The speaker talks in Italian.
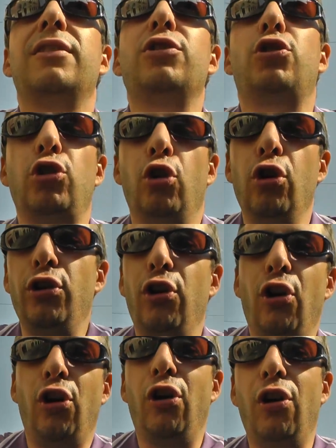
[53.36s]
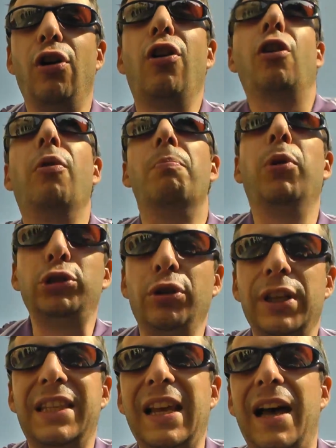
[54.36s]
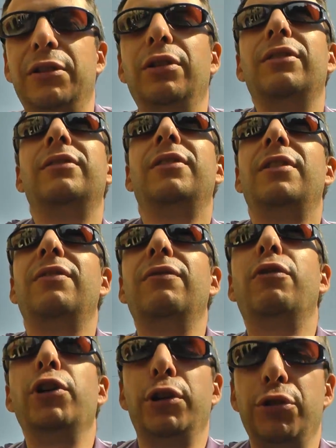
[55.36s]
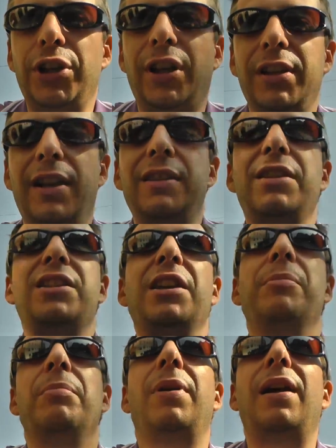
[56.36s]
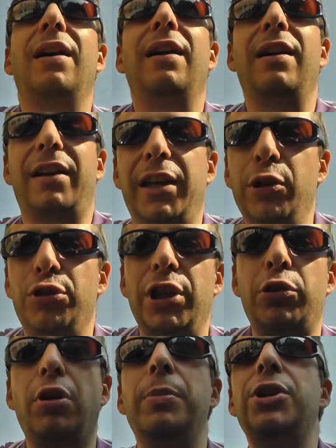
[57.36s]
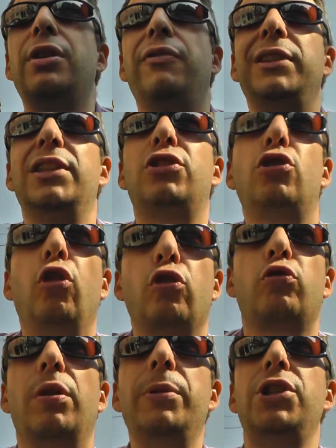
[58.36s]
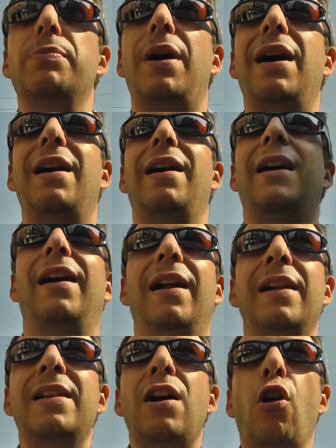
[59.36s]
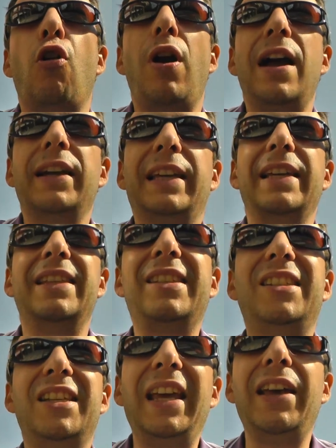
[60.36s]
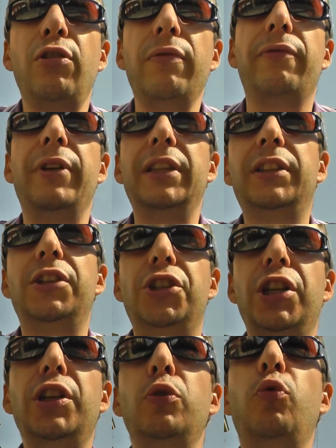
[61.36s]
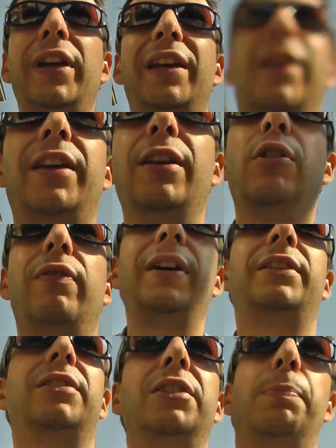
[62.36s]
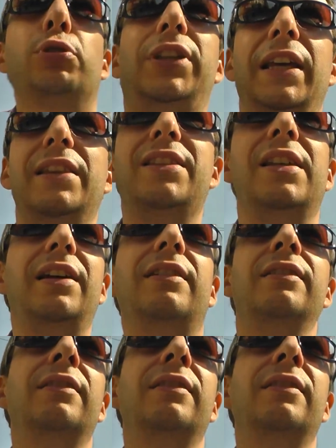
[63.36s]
Sono motorizzato, voi non ci crederete, sembra che io sia su una bici, in effetti sono su una bici ma ho anche 0,25 kW di potenza